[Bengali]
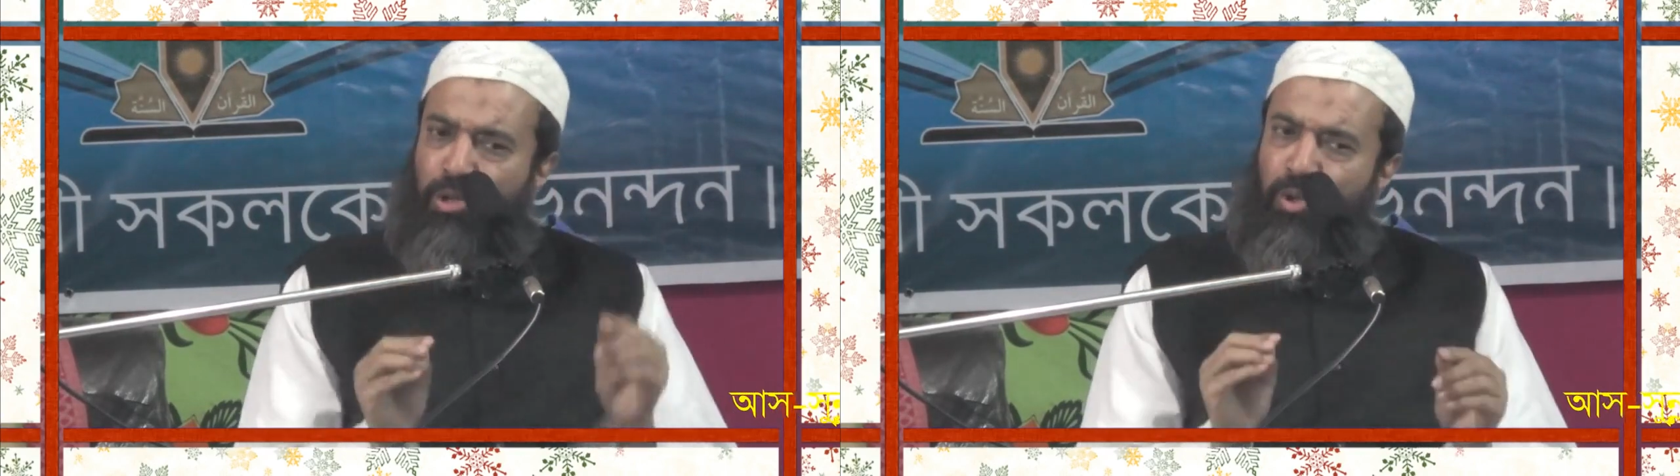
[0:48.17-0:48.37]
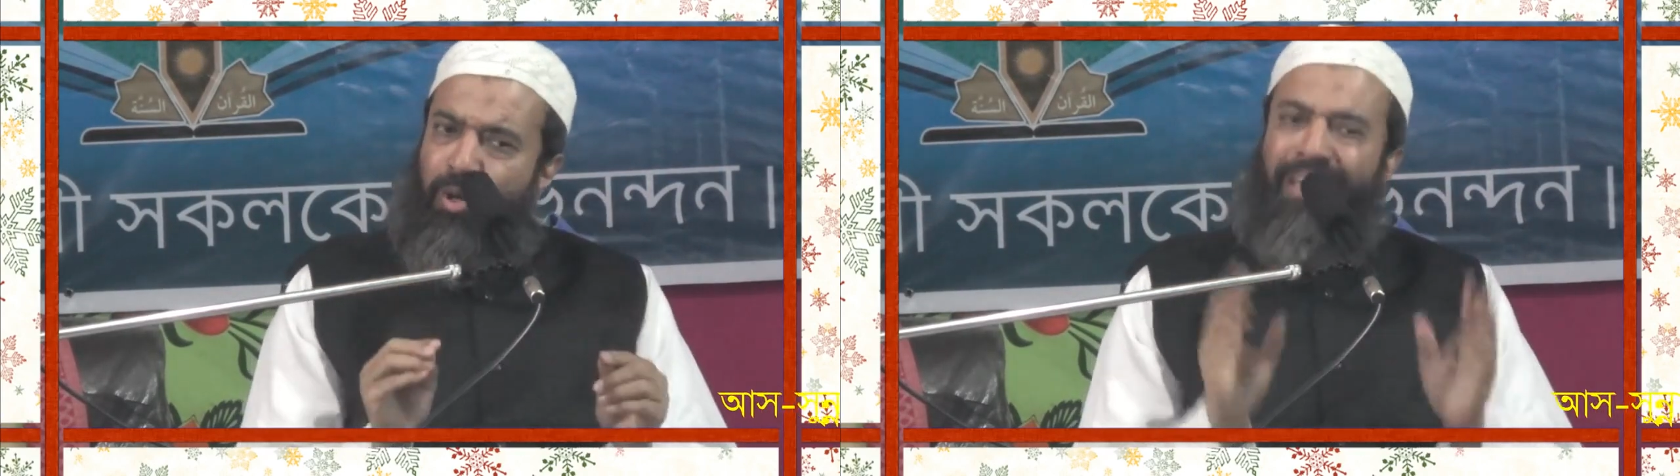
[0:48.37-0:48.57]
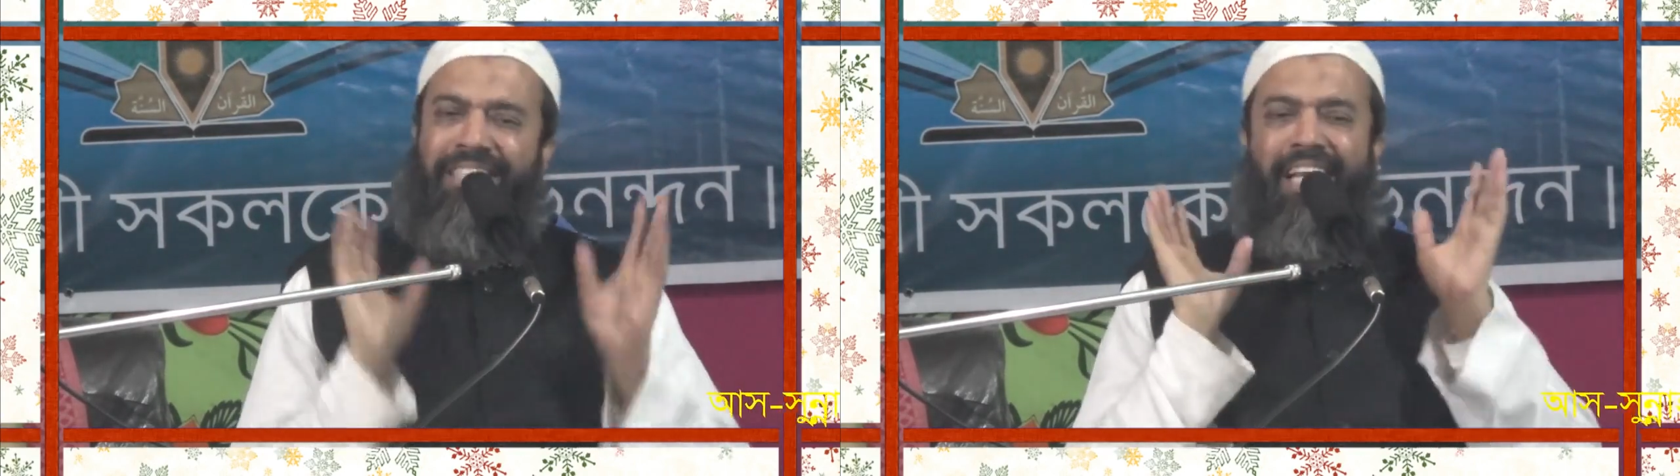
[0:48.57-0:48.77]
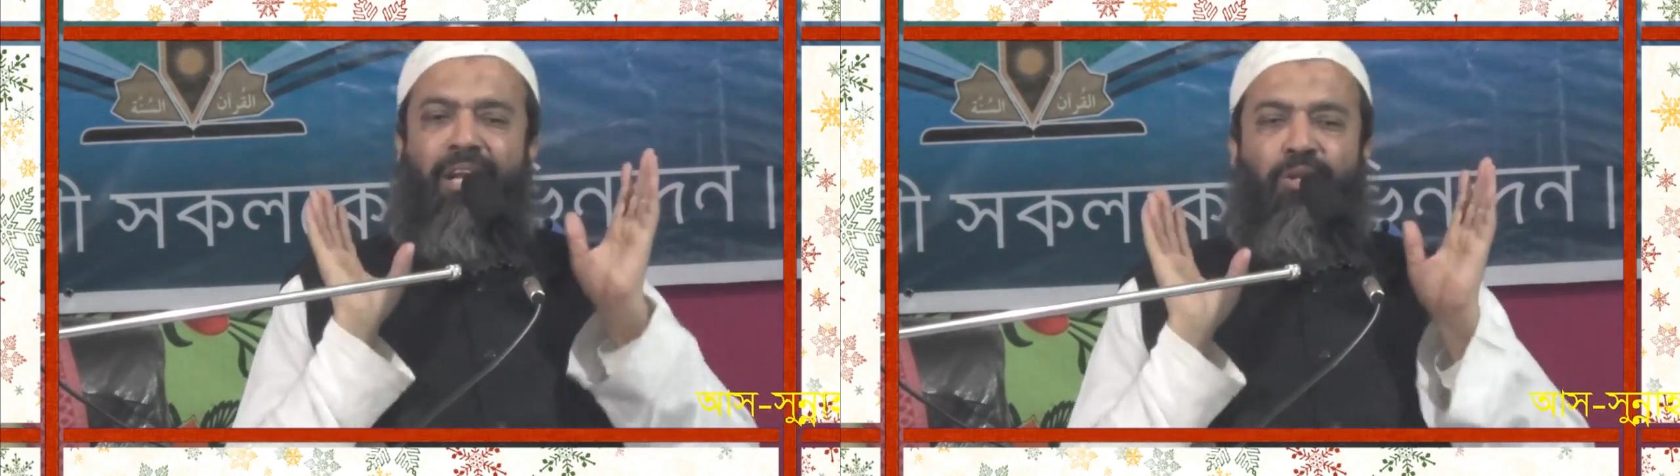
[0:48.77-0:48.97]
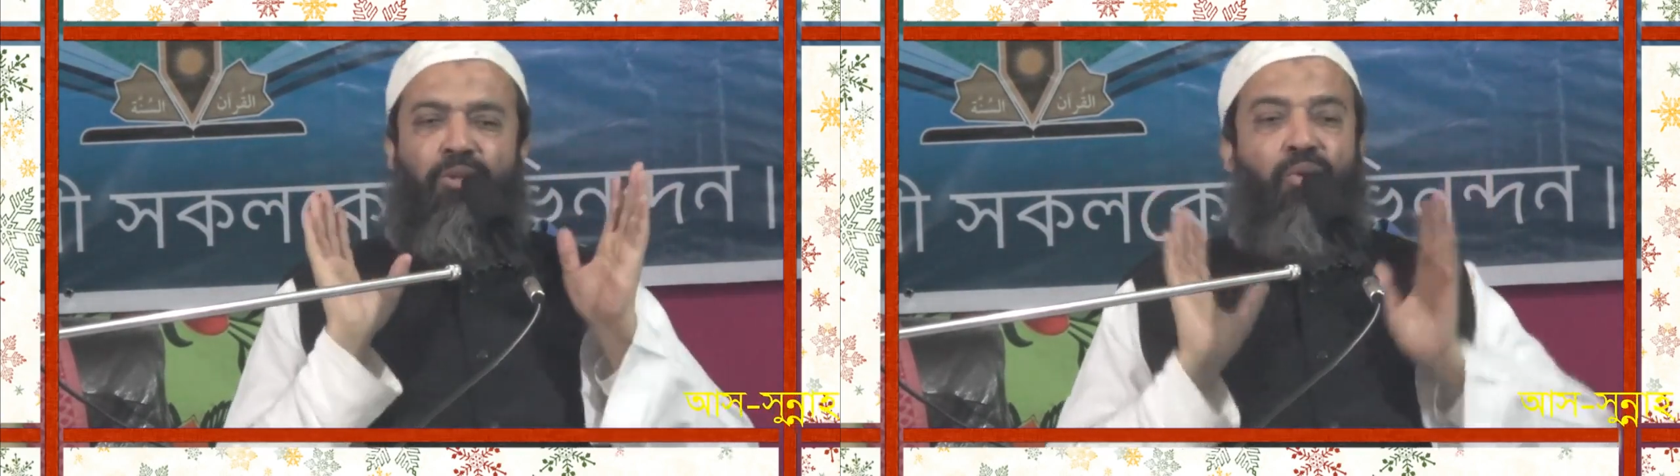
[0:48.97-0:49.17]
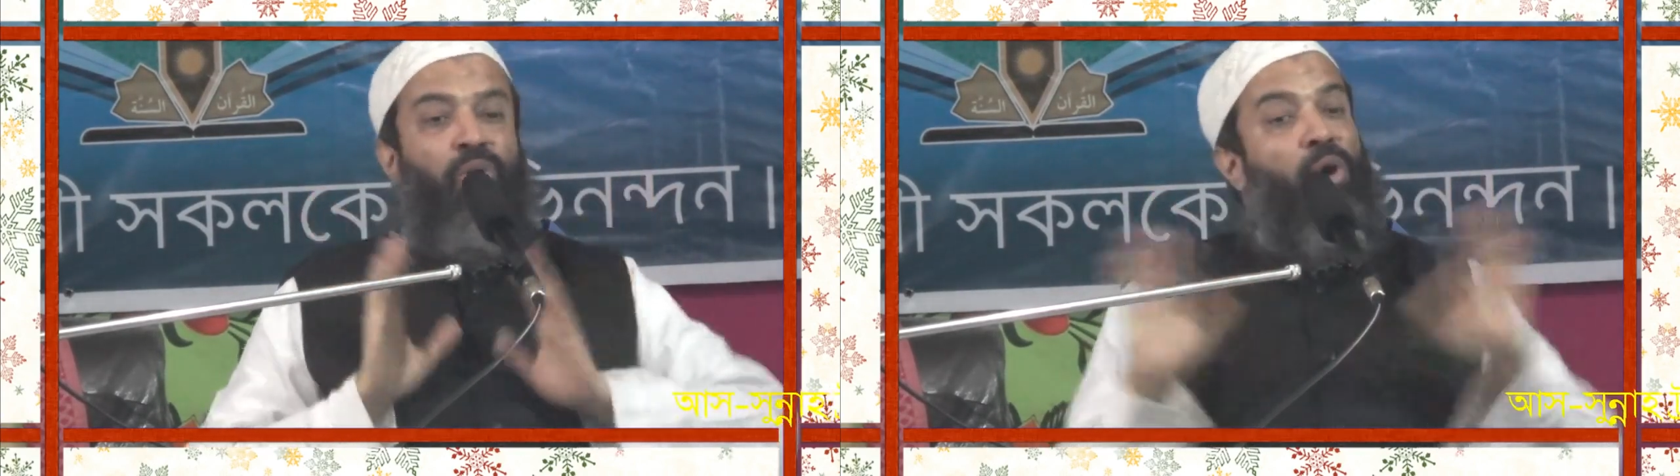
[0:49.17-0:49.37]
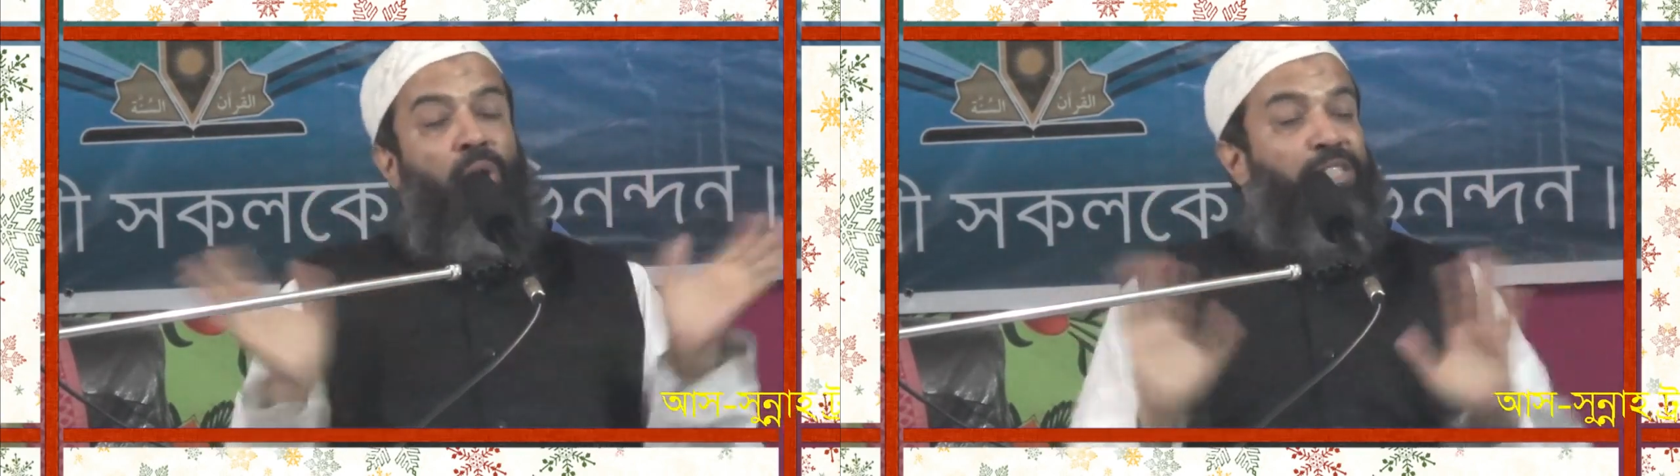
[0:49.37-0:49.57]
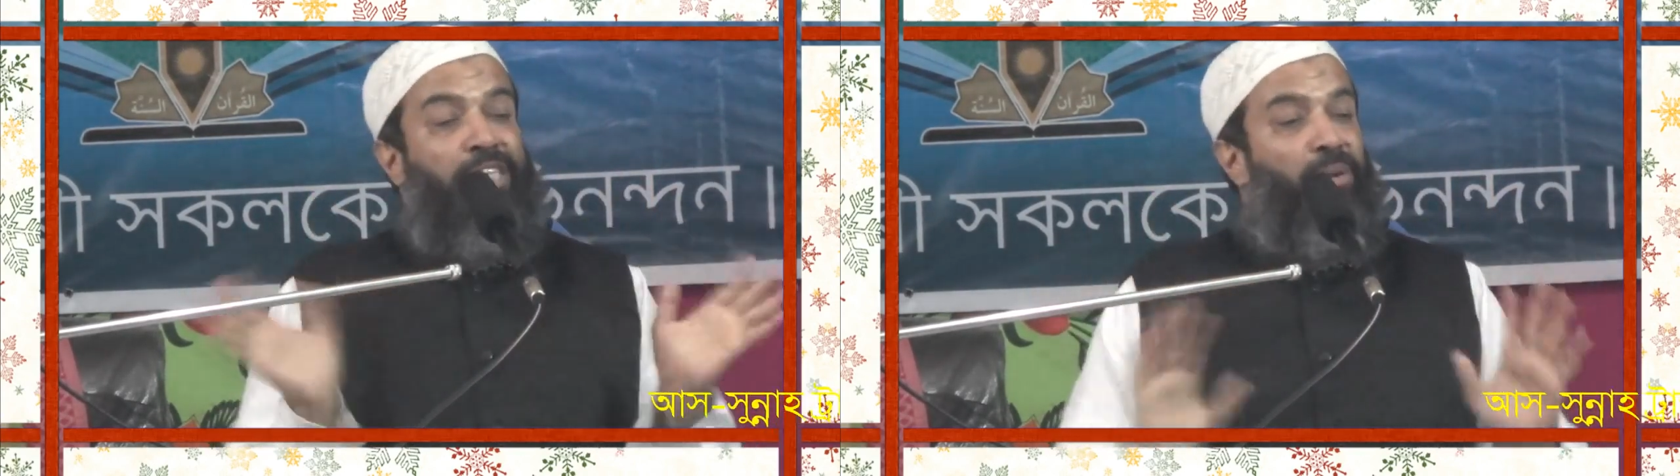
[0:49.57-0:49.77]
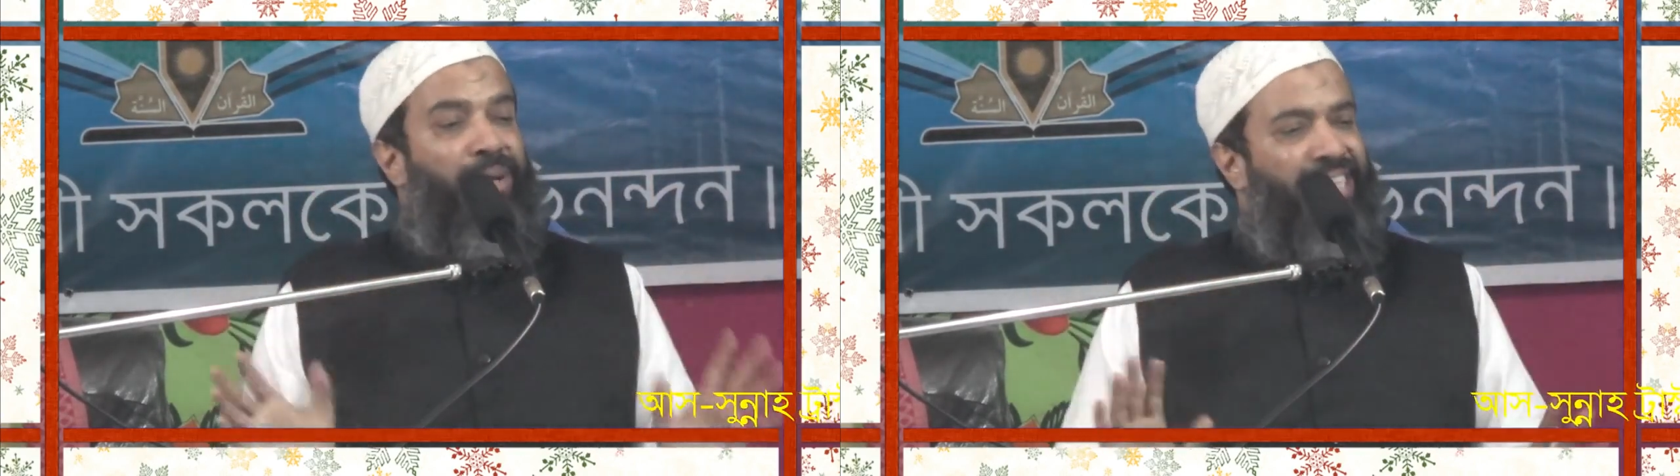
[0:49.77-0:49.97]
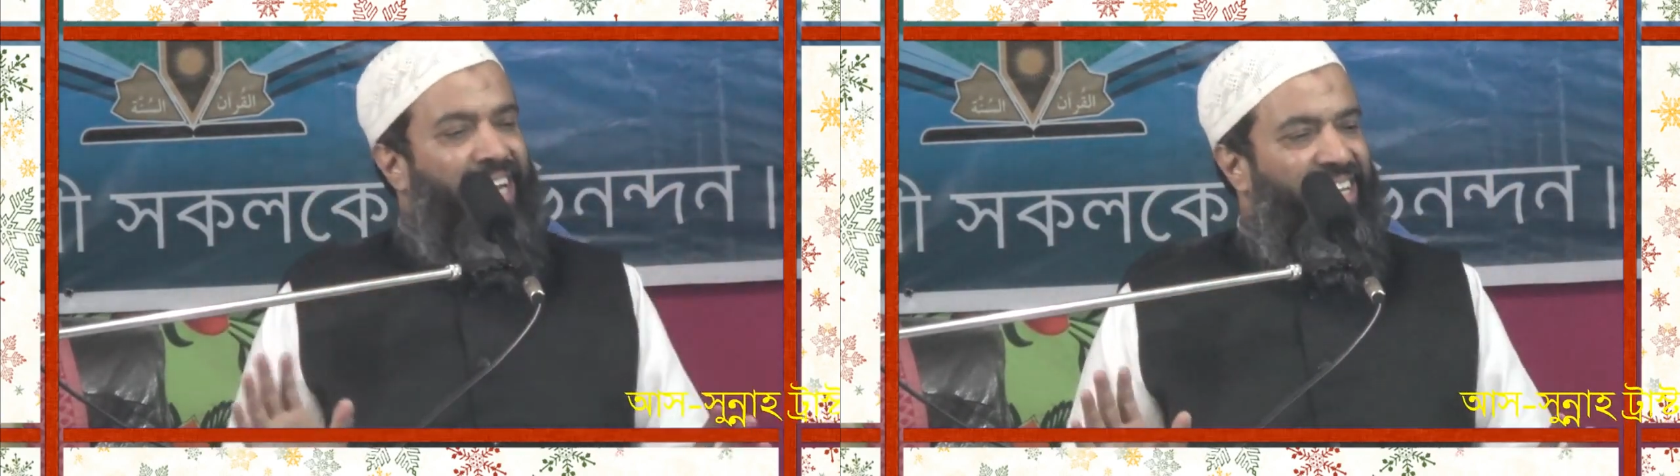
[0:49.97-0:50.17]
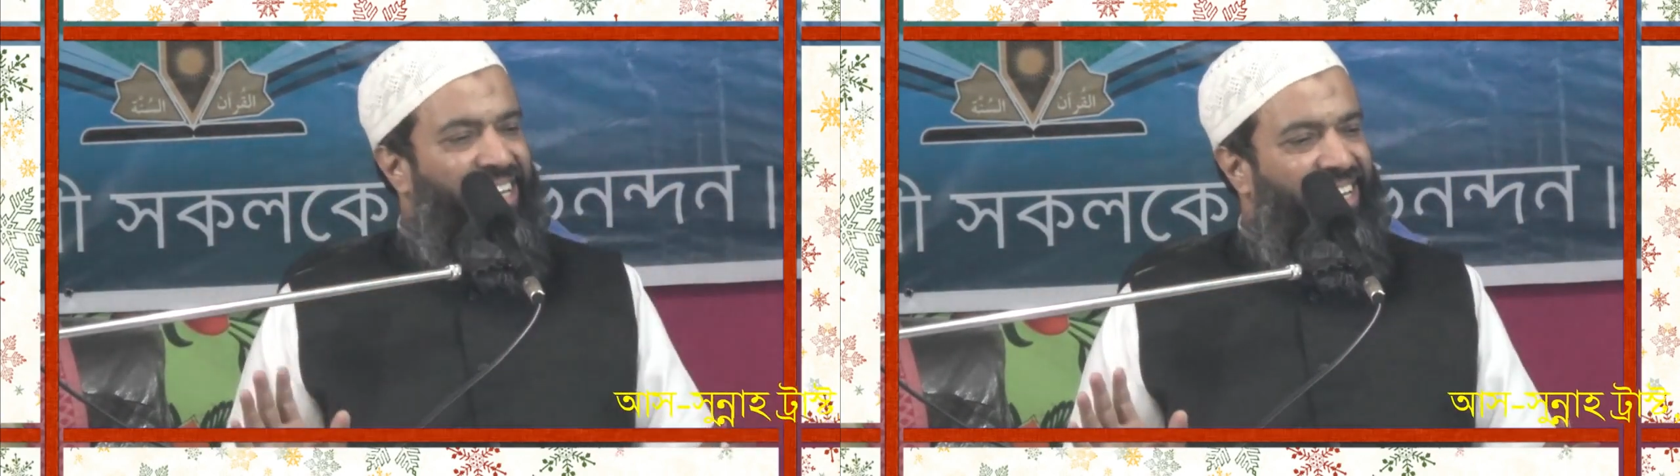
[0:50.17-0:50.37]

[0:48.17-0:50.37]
অসুখ হোক আর ছেলের অসুখ হোক অস্থির হয়ে যায়